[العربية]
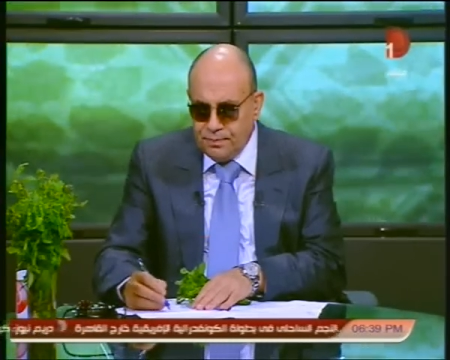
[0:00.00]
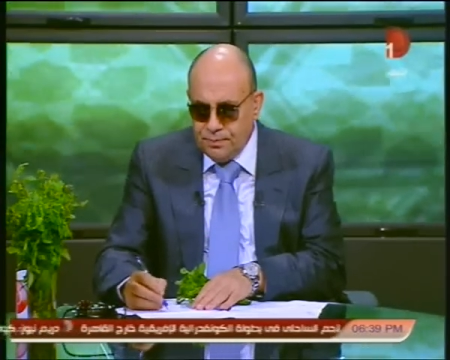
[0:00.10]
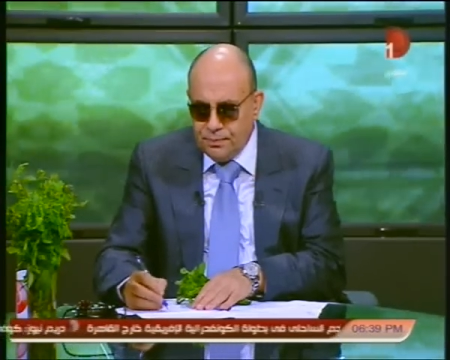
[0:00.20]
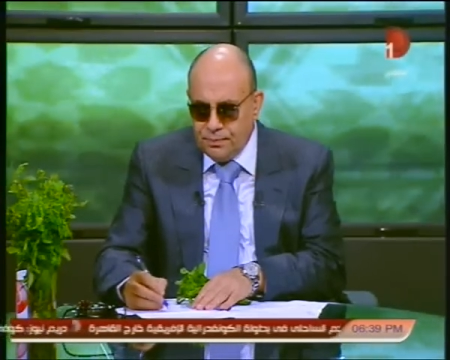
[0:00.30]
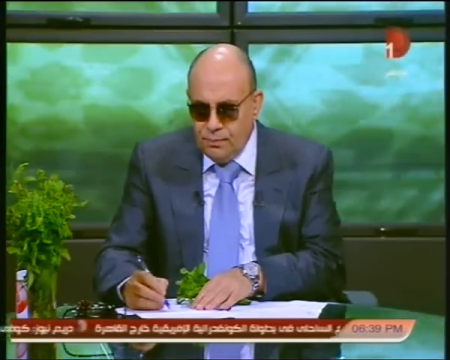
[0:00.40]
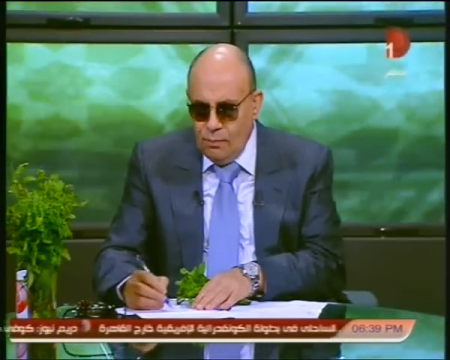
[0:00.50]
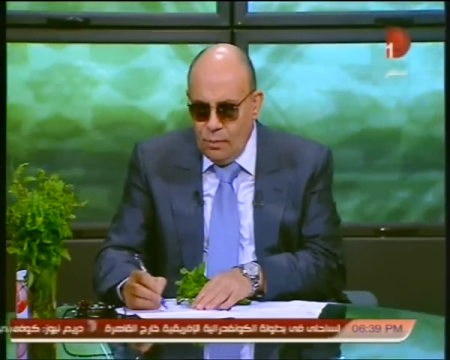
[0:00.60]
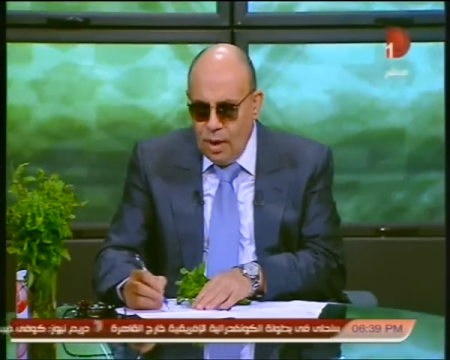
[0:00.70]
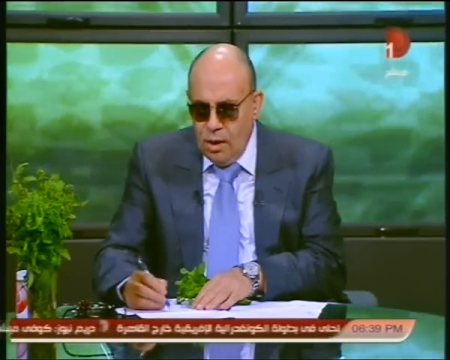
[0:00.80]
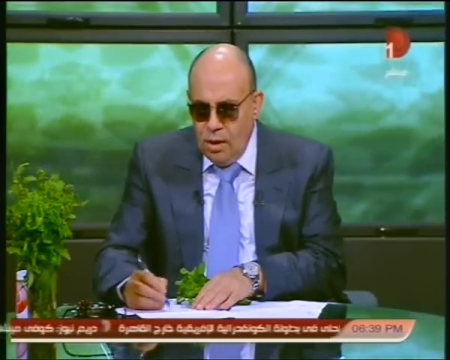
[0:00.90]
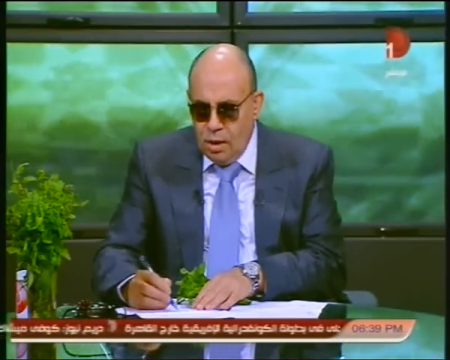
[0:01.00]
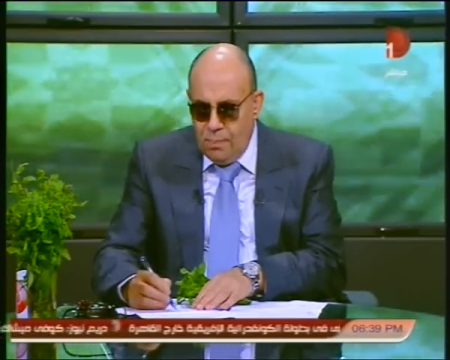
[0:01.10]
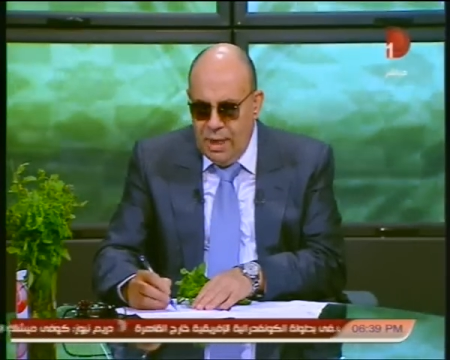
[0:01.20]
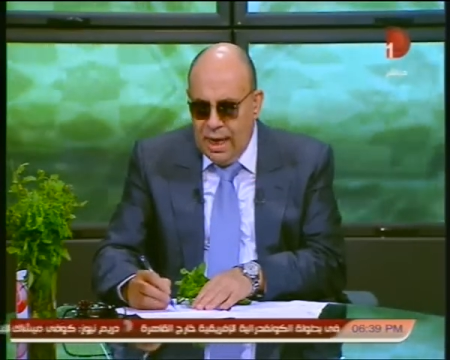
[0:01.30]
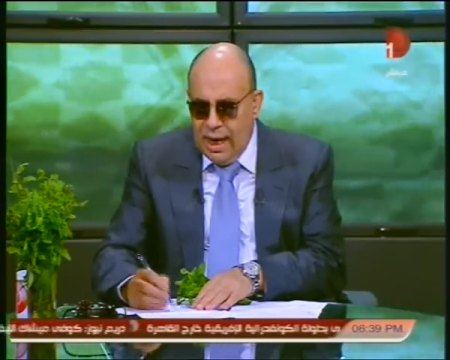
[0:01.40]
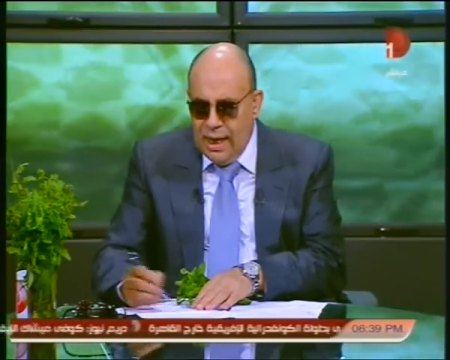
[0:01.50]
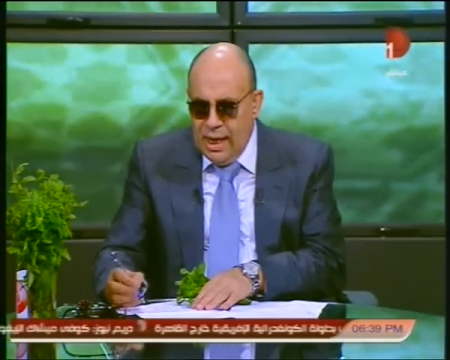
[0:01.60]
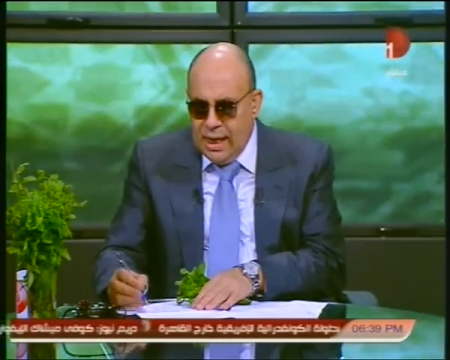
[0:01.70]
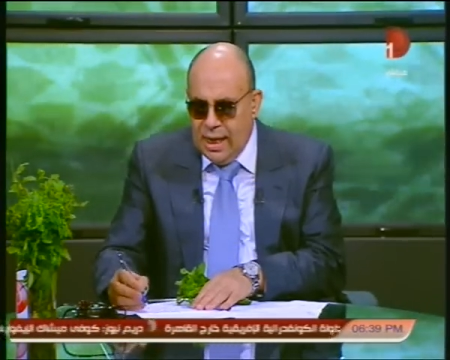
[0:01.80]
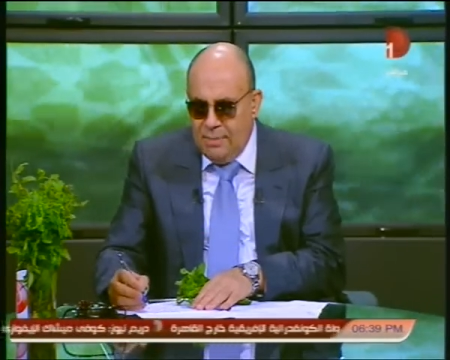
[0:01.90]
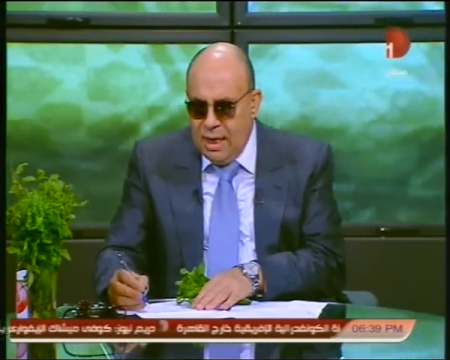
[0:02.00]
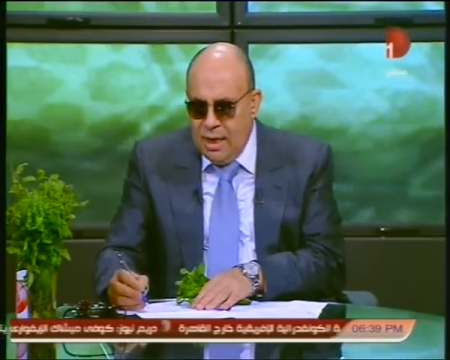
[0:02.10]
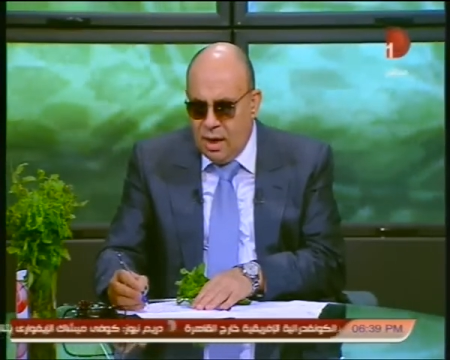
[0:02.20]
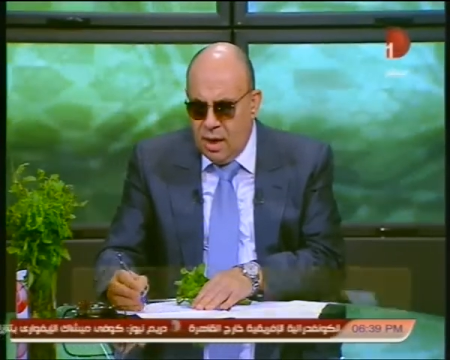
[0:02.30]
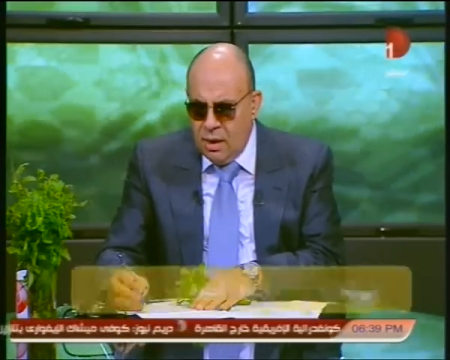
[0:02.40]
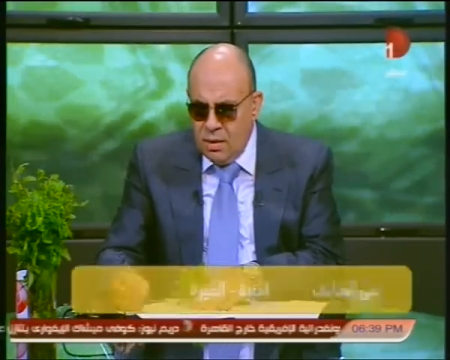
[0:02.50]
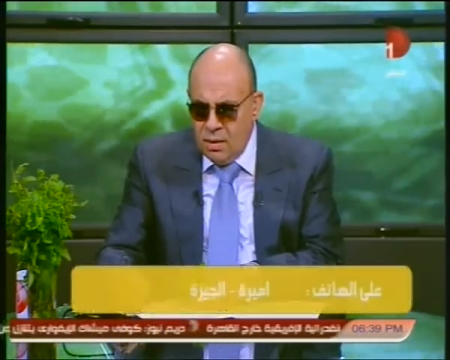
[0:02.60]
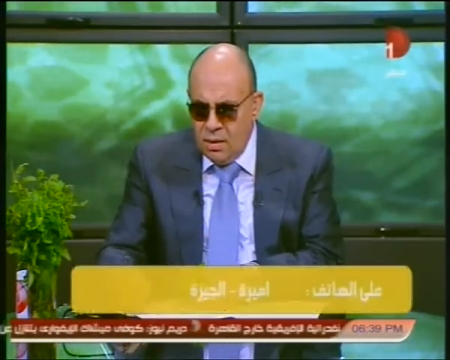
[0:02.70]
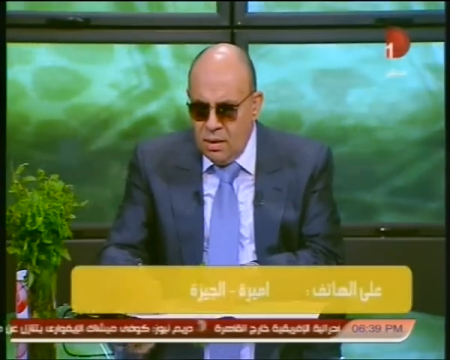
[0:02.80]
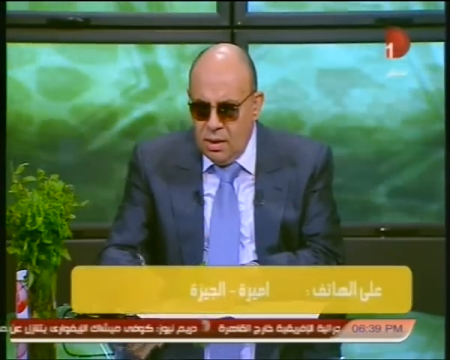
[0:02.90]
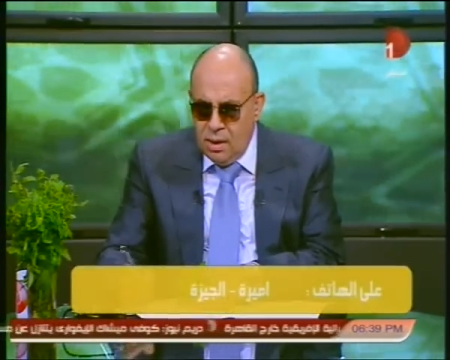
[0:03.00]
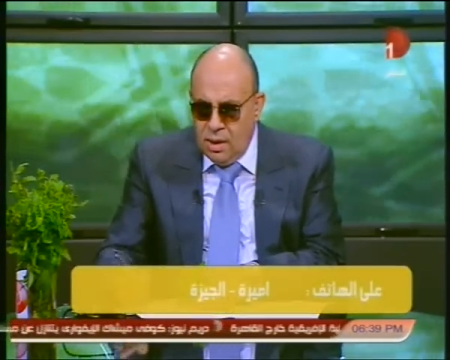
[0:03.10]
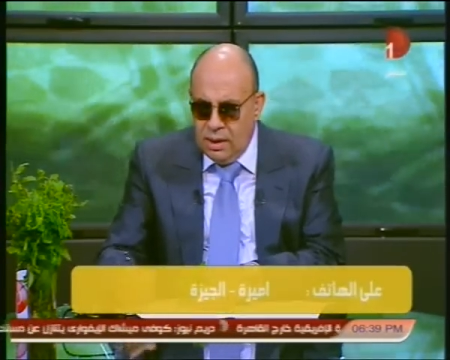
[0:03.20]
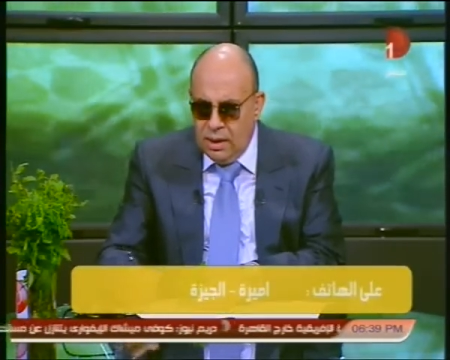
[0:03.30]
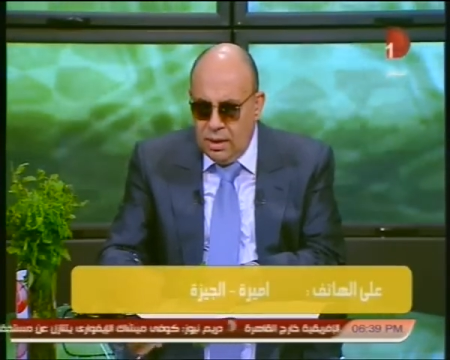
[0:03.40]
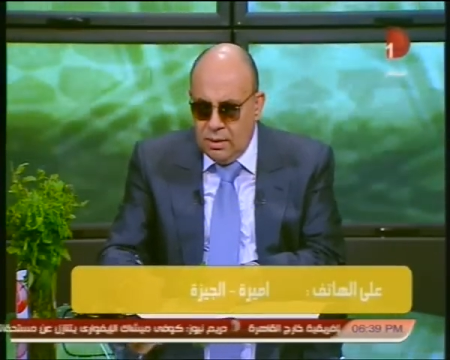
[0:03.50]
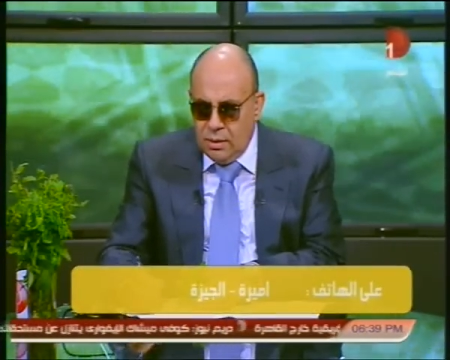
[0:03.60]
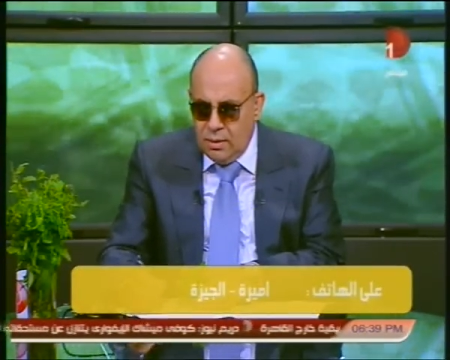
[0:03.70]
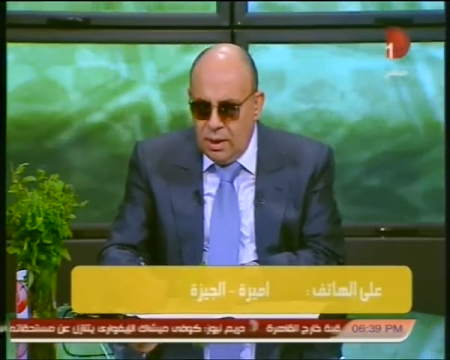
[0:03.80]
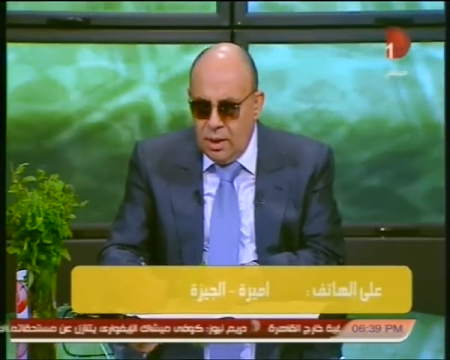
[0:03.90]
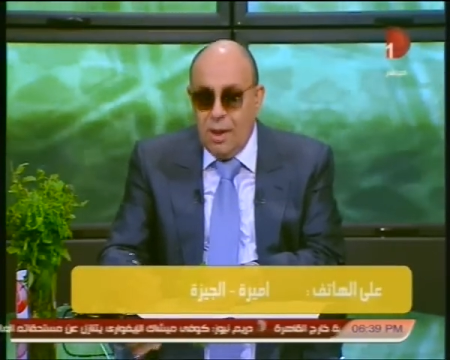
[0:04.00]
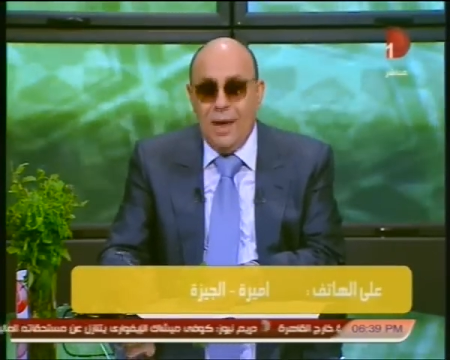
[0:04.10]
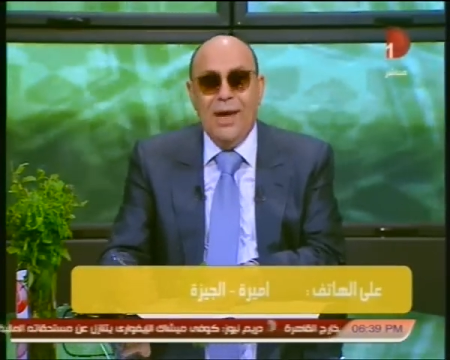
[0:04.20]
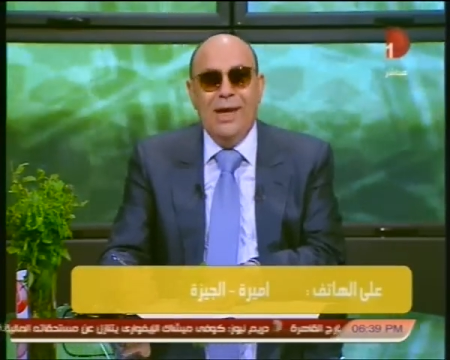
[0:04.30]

ازيك يا دكتور عامل ايه ربنا يخليكي يا اميره عامل ايه الحمد لله على السلامه وحشتنا